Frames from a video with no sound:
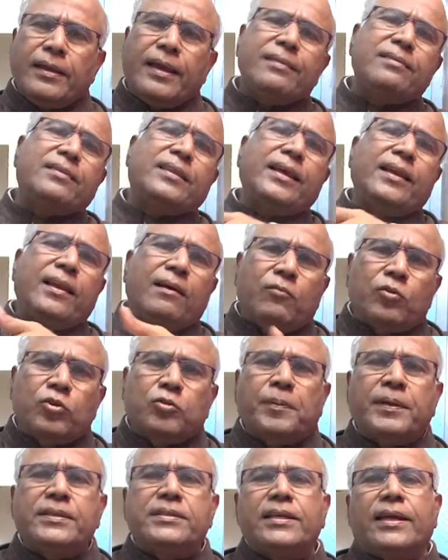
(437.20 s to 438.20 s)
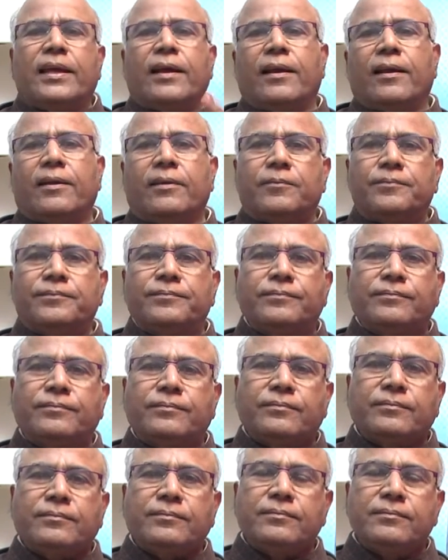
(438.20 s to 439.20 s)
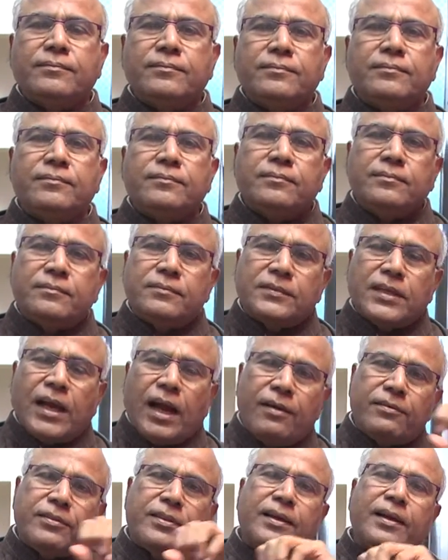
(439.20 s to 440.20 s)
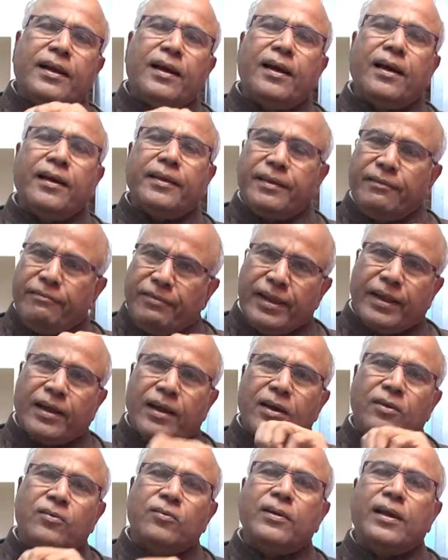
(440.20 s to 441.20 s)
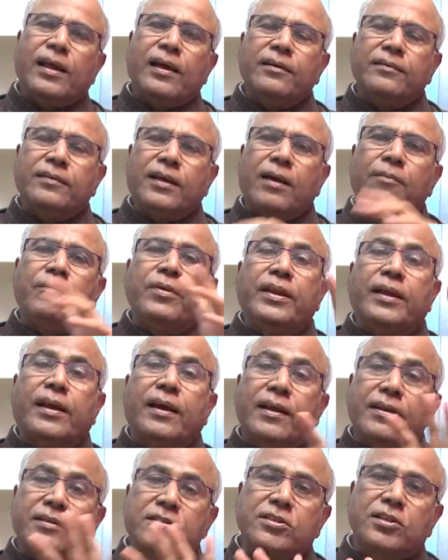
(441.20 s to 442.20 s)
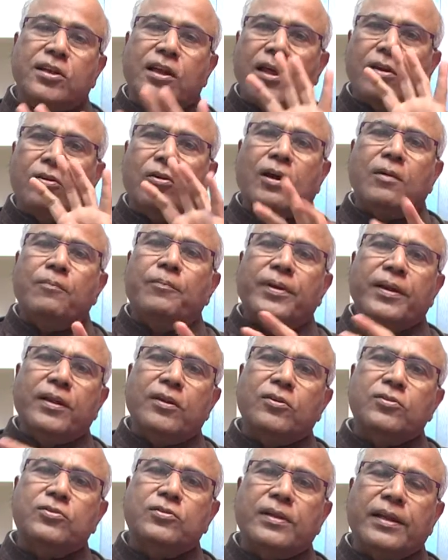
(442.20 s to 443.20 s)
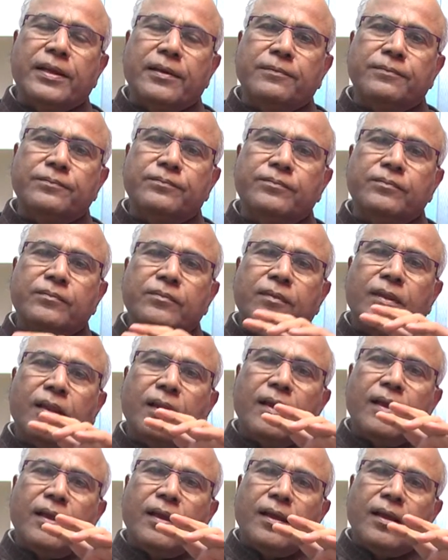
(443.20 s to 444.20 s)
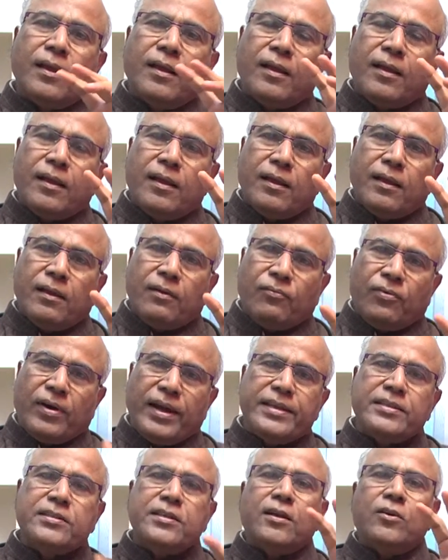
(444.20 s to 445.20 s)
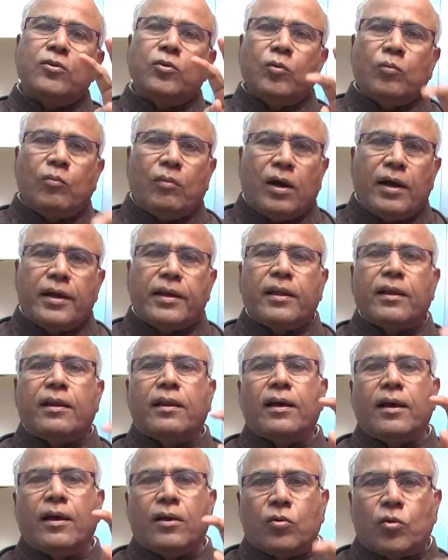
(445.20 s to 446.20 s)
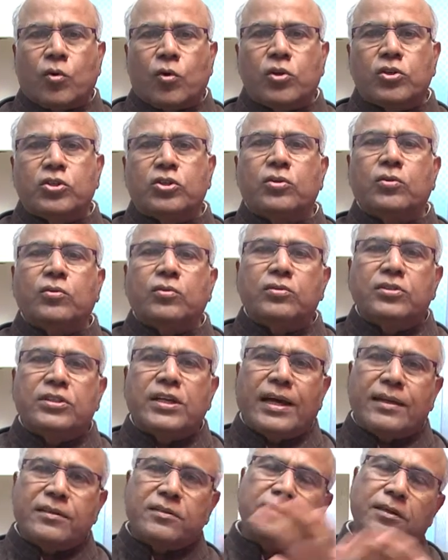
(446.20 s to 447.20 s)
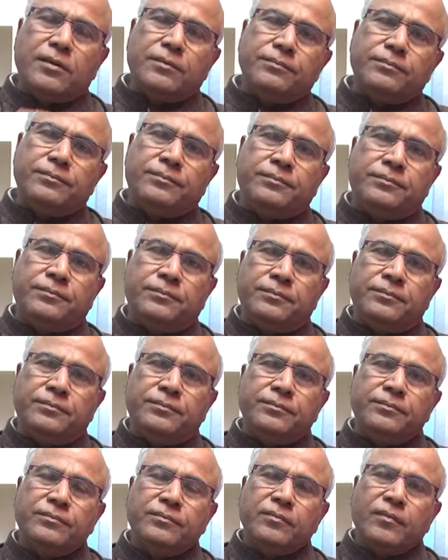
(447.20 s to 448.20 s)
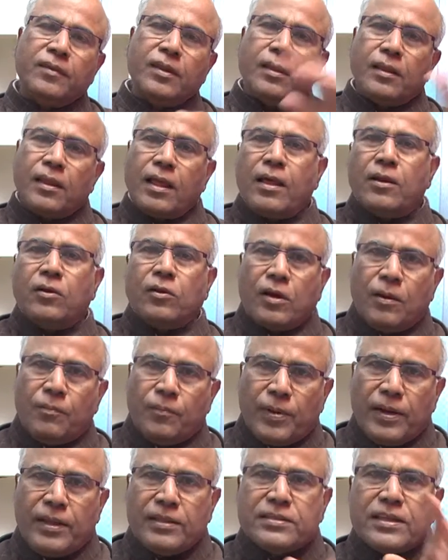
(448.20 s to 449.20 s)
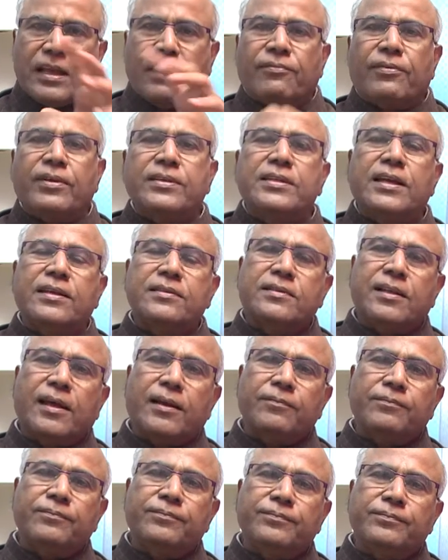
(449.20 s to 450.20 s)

ఎంతైనా ఉత్పత్తి చేయగలరు ఆ విధంగా ఇవే కాకుండా అమెరికా నుంచి నాలుగు కంపెనీలు వస్తున్నాయి ఫైజరు మోడర్నా రోషు జాన్సన్ నాలుగు కంపెనీలు సరఫరా చేస్తారు